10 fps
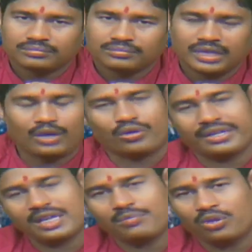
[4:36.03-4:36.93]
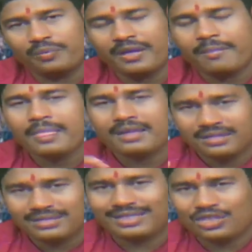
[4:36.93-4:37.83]
হ্যাঁ অনেকেই বলবে
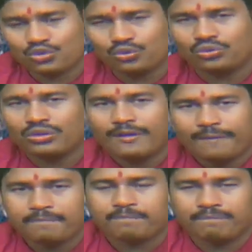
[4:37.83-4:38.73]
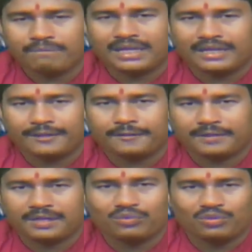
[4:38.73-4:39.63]
যে কিছু মানে
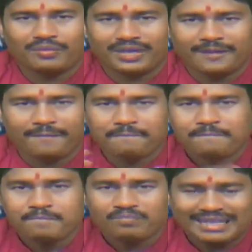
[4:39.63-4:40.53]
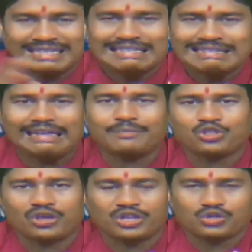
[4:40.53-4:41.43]
কি বলবো মানে ইলিগাল
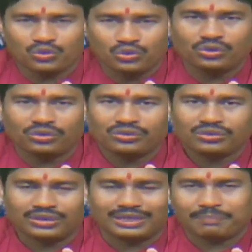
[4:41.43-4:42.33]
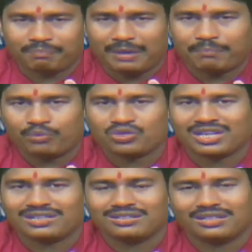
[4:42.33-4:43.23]
বিষয়ের জন্য তাদের প্রাপ্য
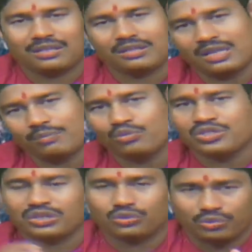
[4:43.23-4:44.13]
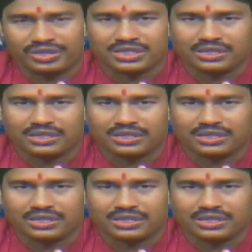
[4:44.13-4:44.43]
চাকরি থেকে তারা বঞ্চিত হয়েছে